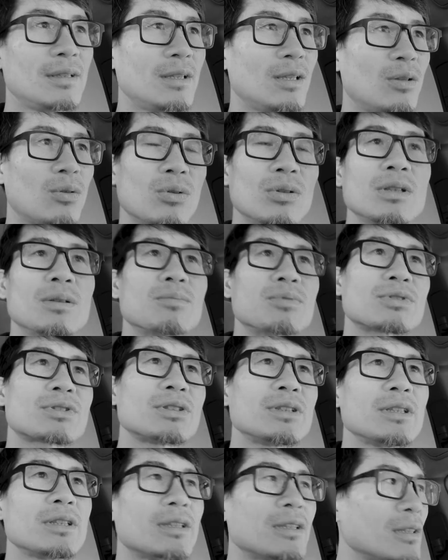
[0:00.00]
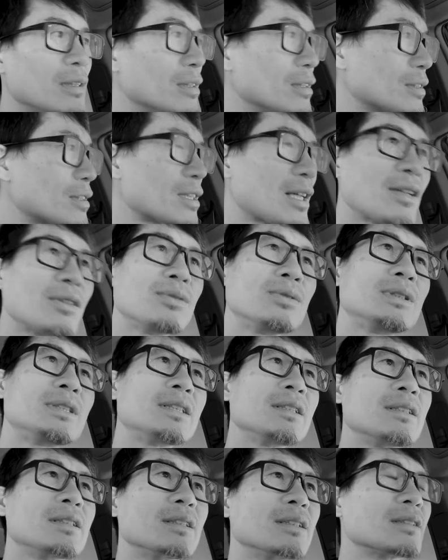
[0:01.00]
我也不是一个善于
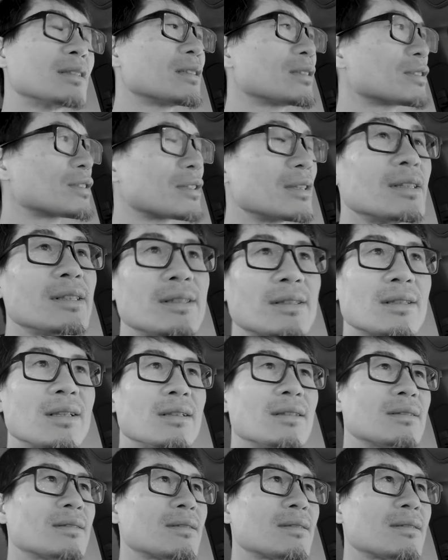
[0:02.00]
经营的生意人，